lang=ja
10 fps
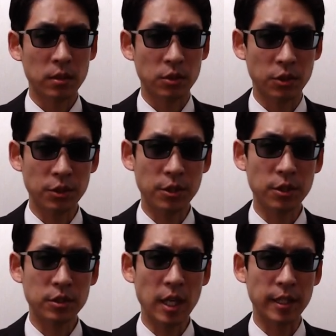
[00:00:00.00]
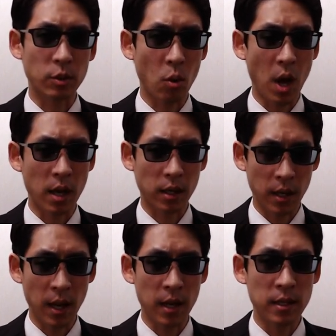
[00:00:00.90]
19世紀後半か
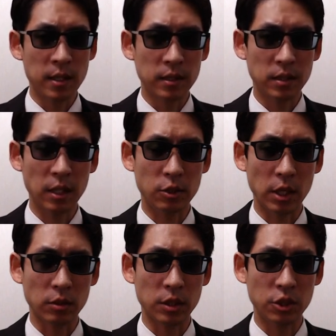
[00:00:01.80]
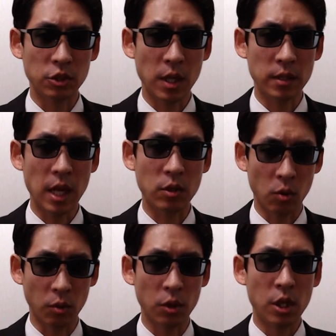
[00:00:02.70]
ら1920年代以降
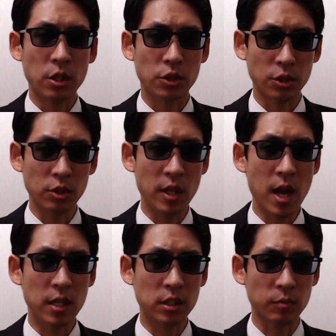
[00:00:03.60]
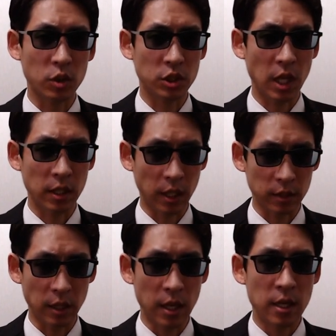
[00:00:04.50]
のシュルレアリスムの時代にかけ
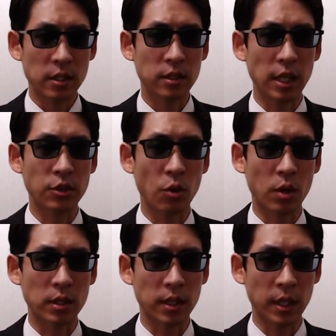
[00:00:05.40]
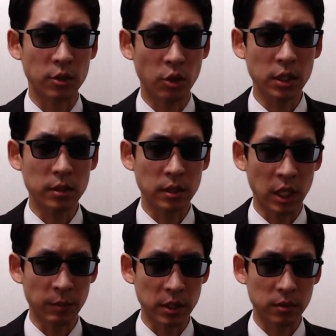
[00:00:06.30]
て再評価されるようにな
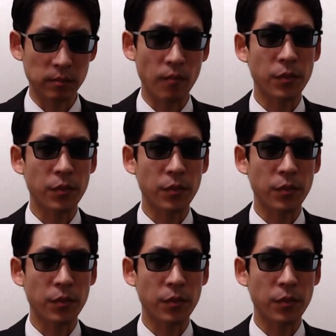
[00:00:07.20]
ります。